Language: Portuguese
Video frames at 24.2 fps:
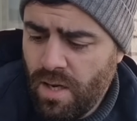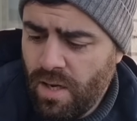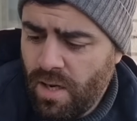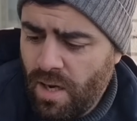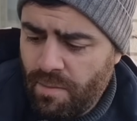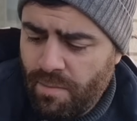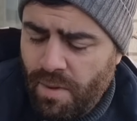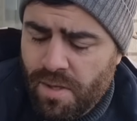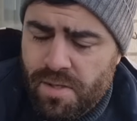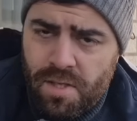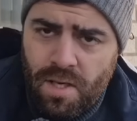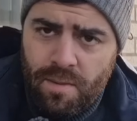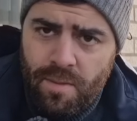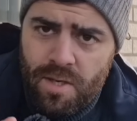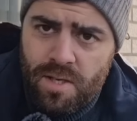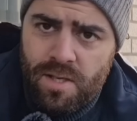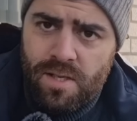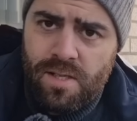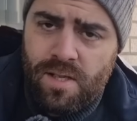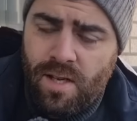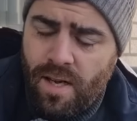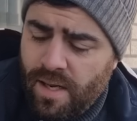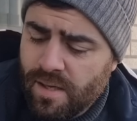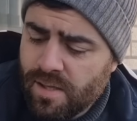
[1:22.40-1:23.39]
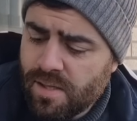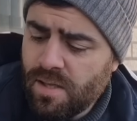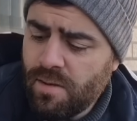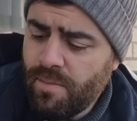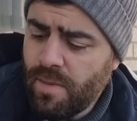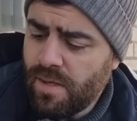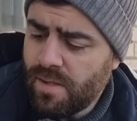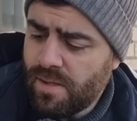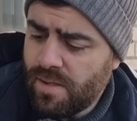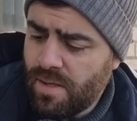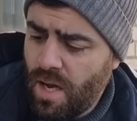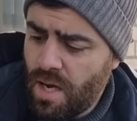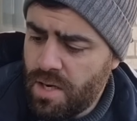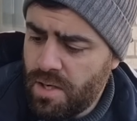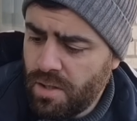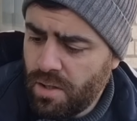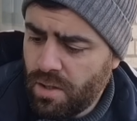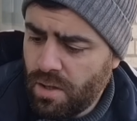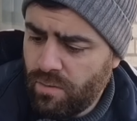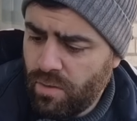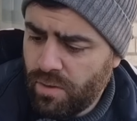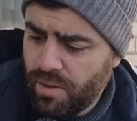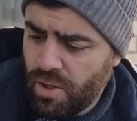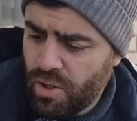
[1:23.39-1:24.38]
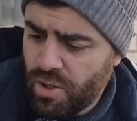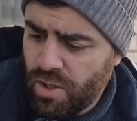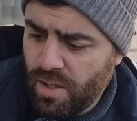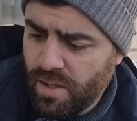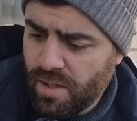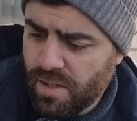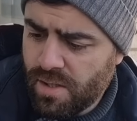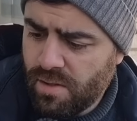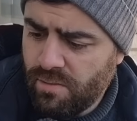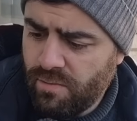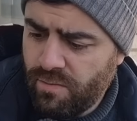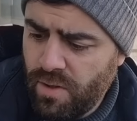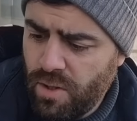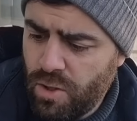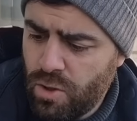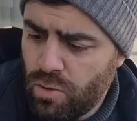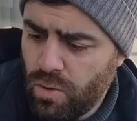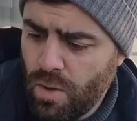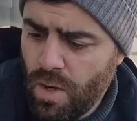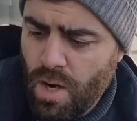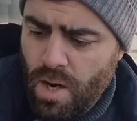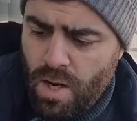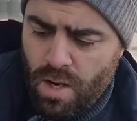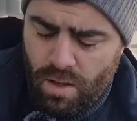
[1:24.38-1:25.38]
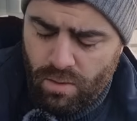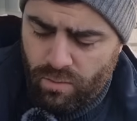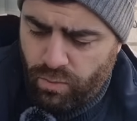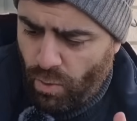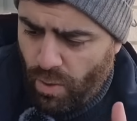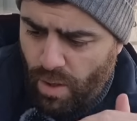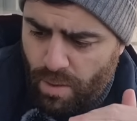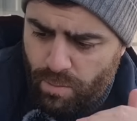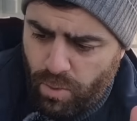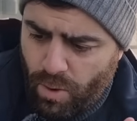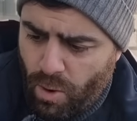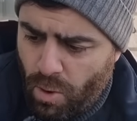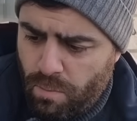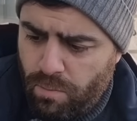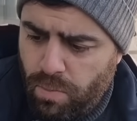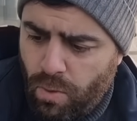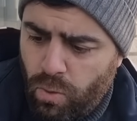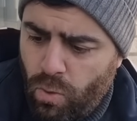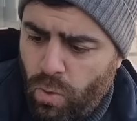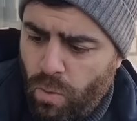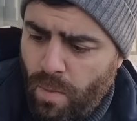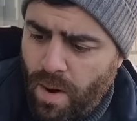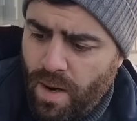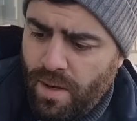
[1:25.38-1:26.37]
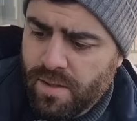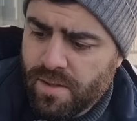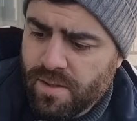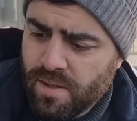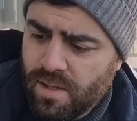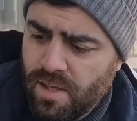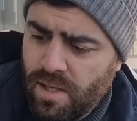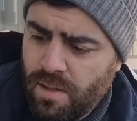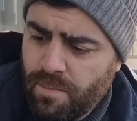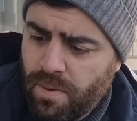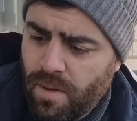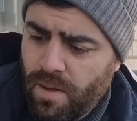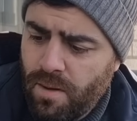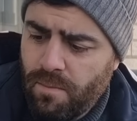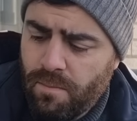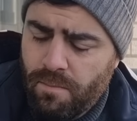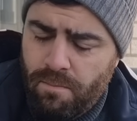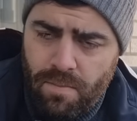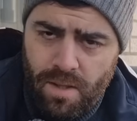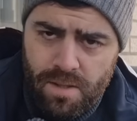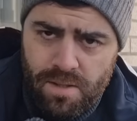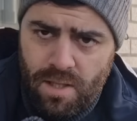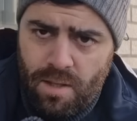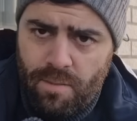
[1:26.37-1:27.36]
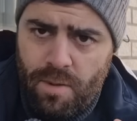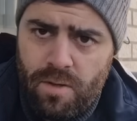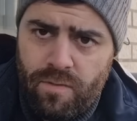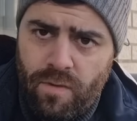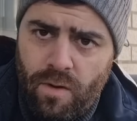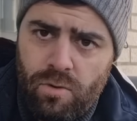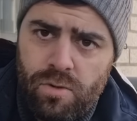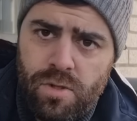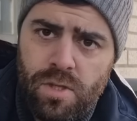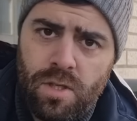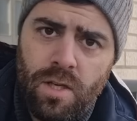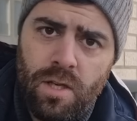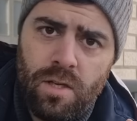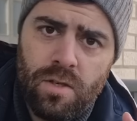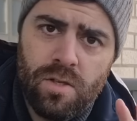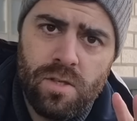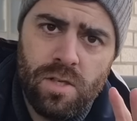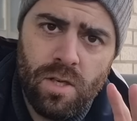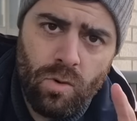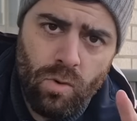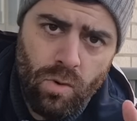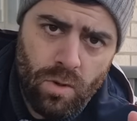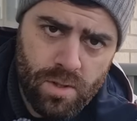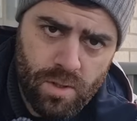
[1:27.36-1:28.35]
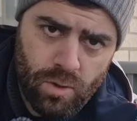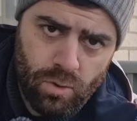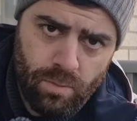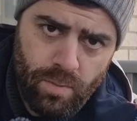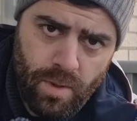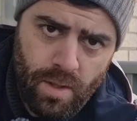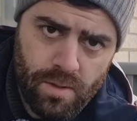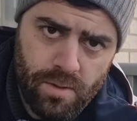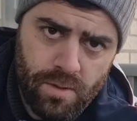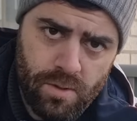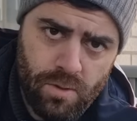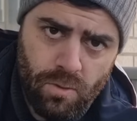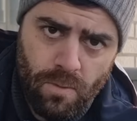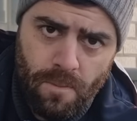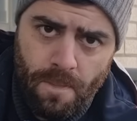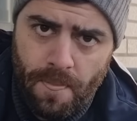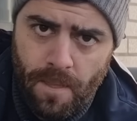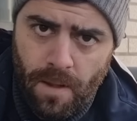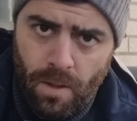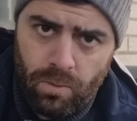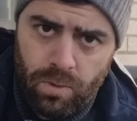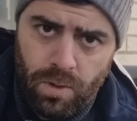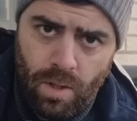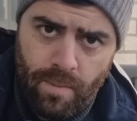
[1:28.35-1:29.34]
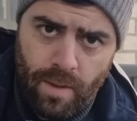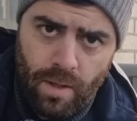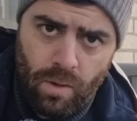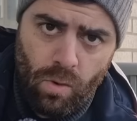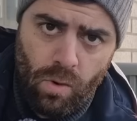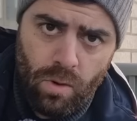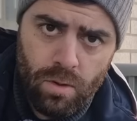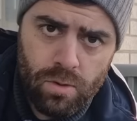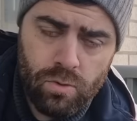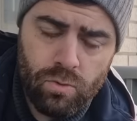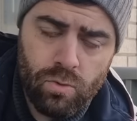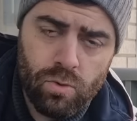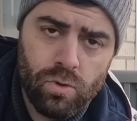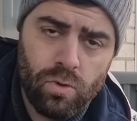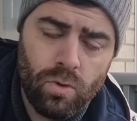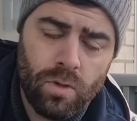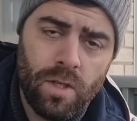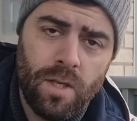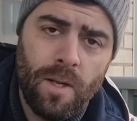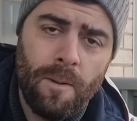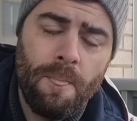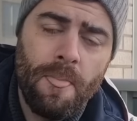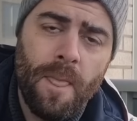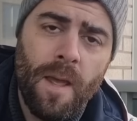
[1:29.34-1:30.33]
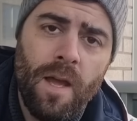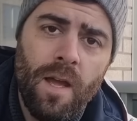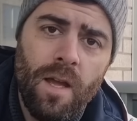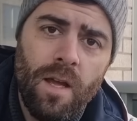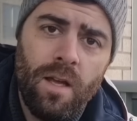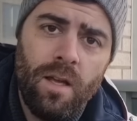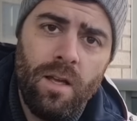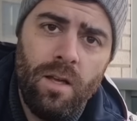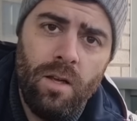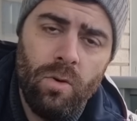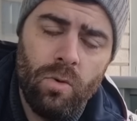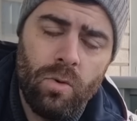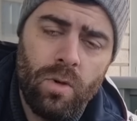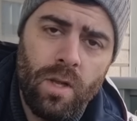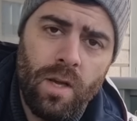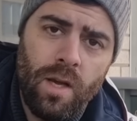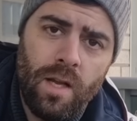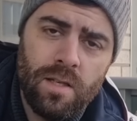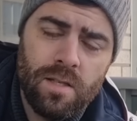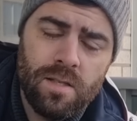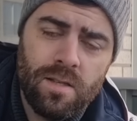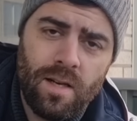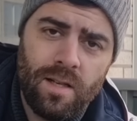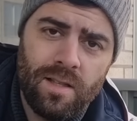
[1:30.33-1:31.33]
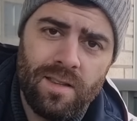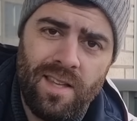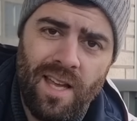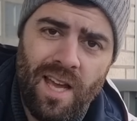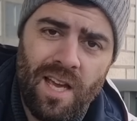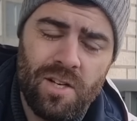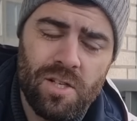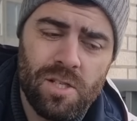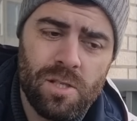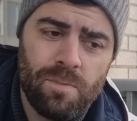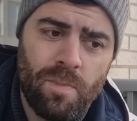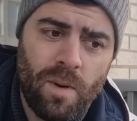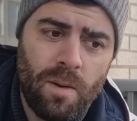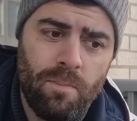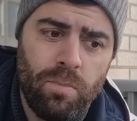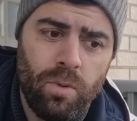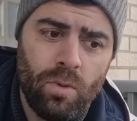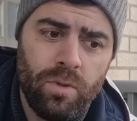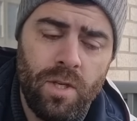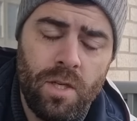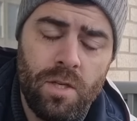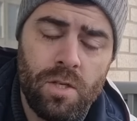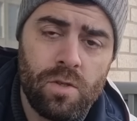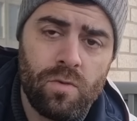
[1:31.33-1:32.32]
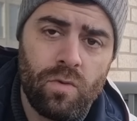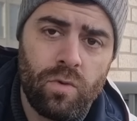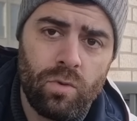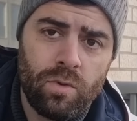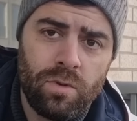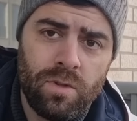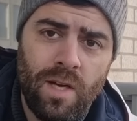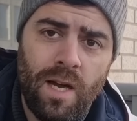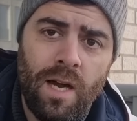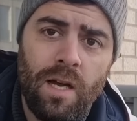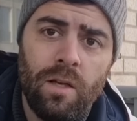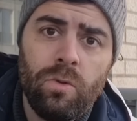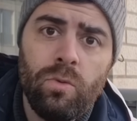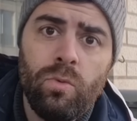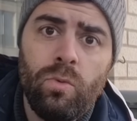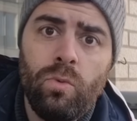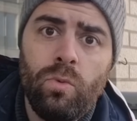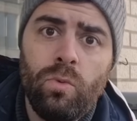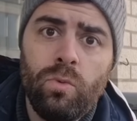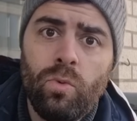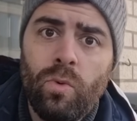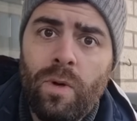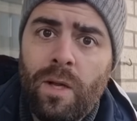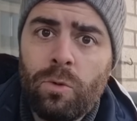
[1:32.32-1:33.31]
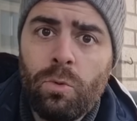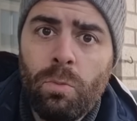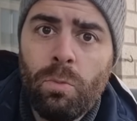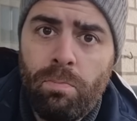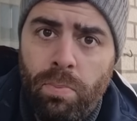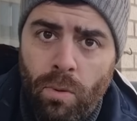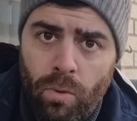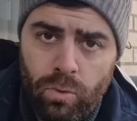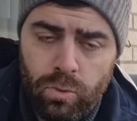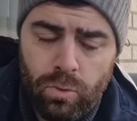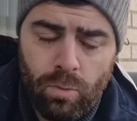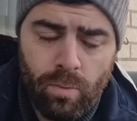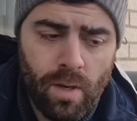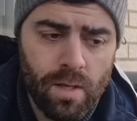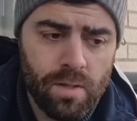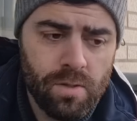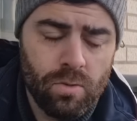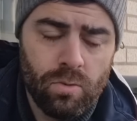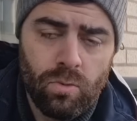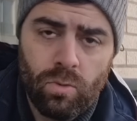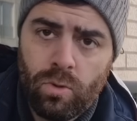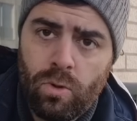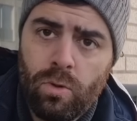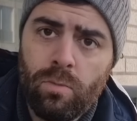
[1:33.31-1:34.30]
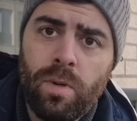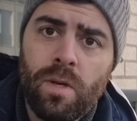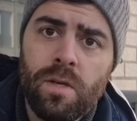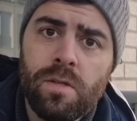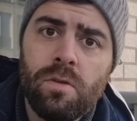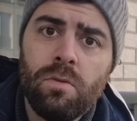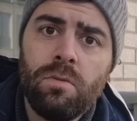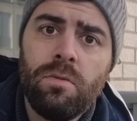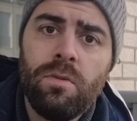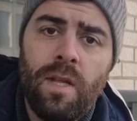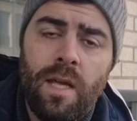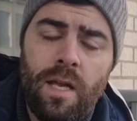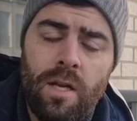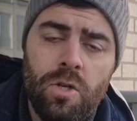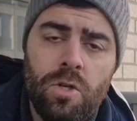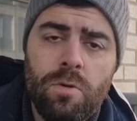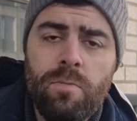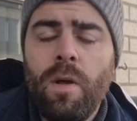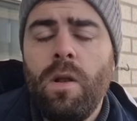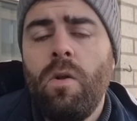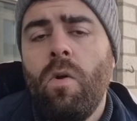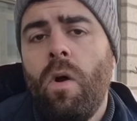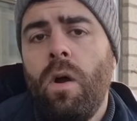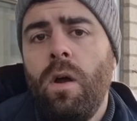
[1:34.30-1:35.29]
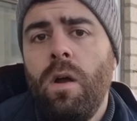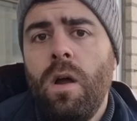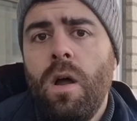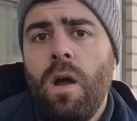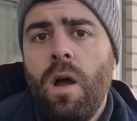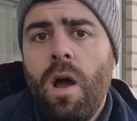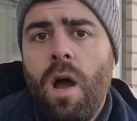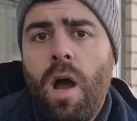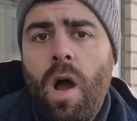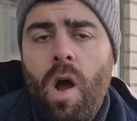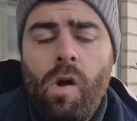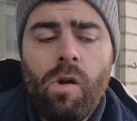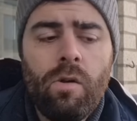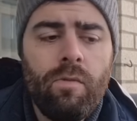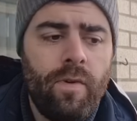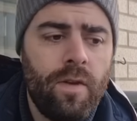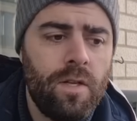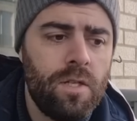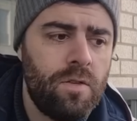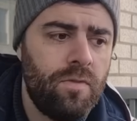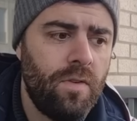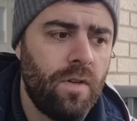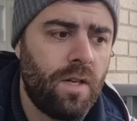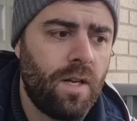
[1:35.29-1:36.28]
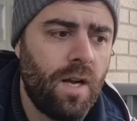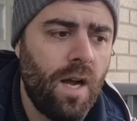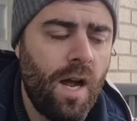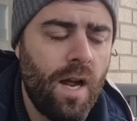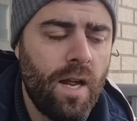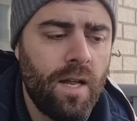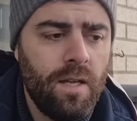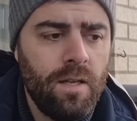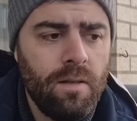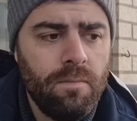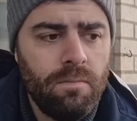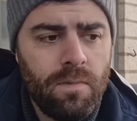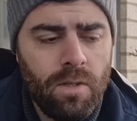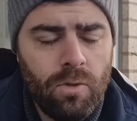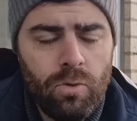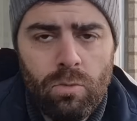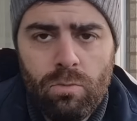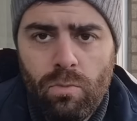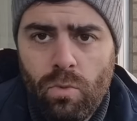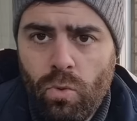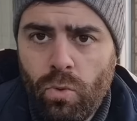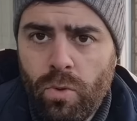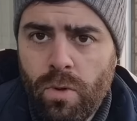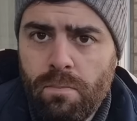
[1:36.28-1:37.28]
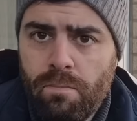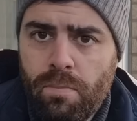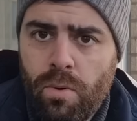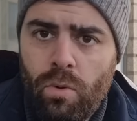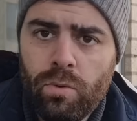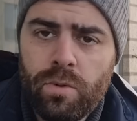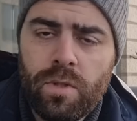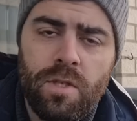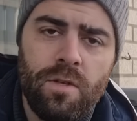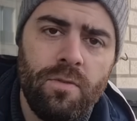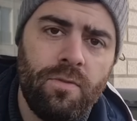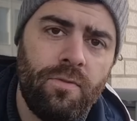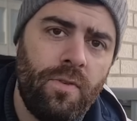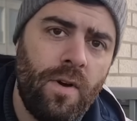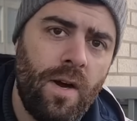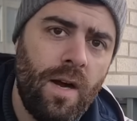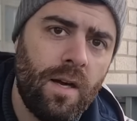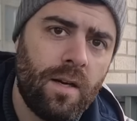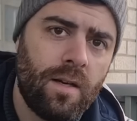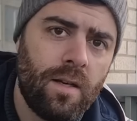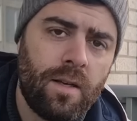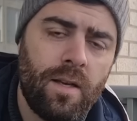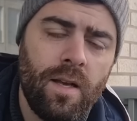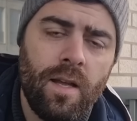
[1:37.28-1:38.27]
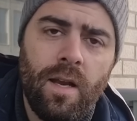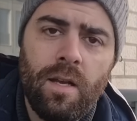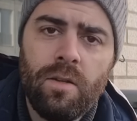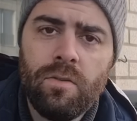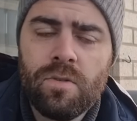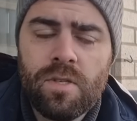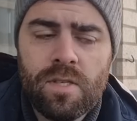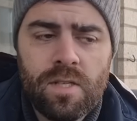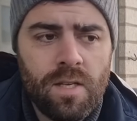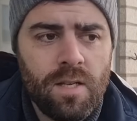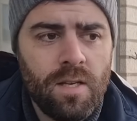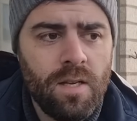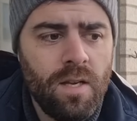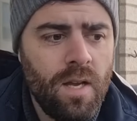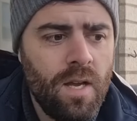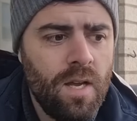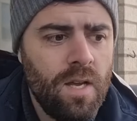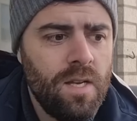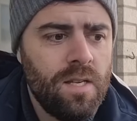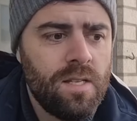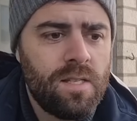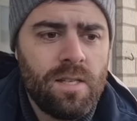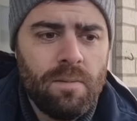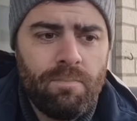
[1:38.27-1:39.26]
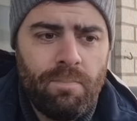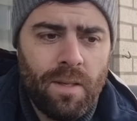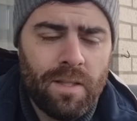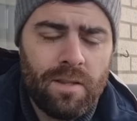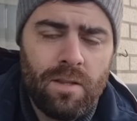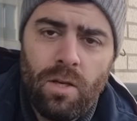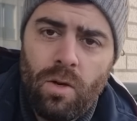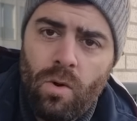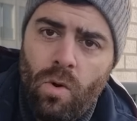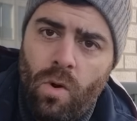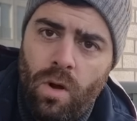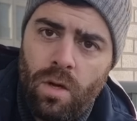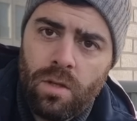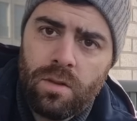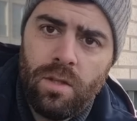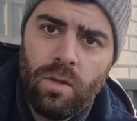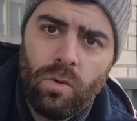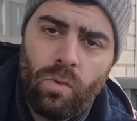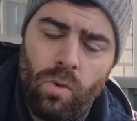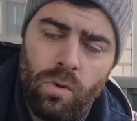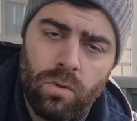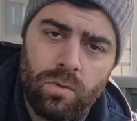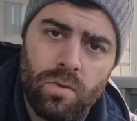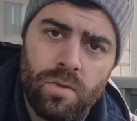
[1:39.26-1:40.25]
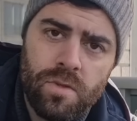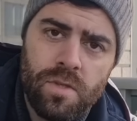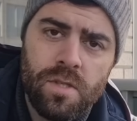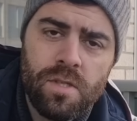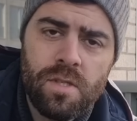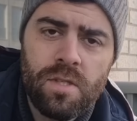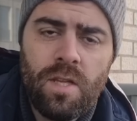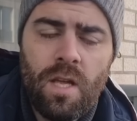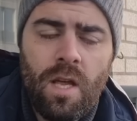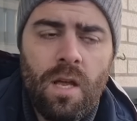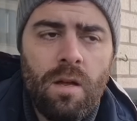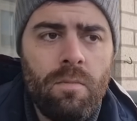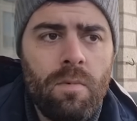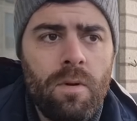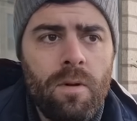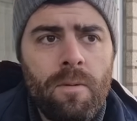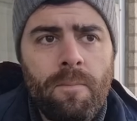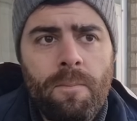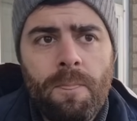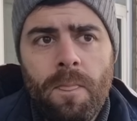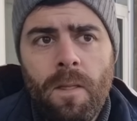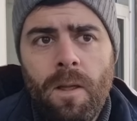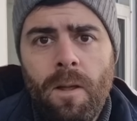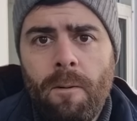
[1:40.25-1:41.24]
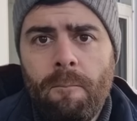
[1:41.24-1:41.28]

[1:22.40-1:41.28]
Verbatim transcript: É basicamente essa, essa mensagem que eu vou deixar nesse vídeo. Eu vou elaborar um pouco mais aqui para basicamente falar o seguinte: você gosta do Brasil? Eu também gosto, só que eu criei estratégias para poder desfrutar do, do lado bom do Brasil, do que o Brasil tem de melhor, ao invés de ficar aí dando murro em ponta de faca, querendo ser, ser patriota e contra o sistema.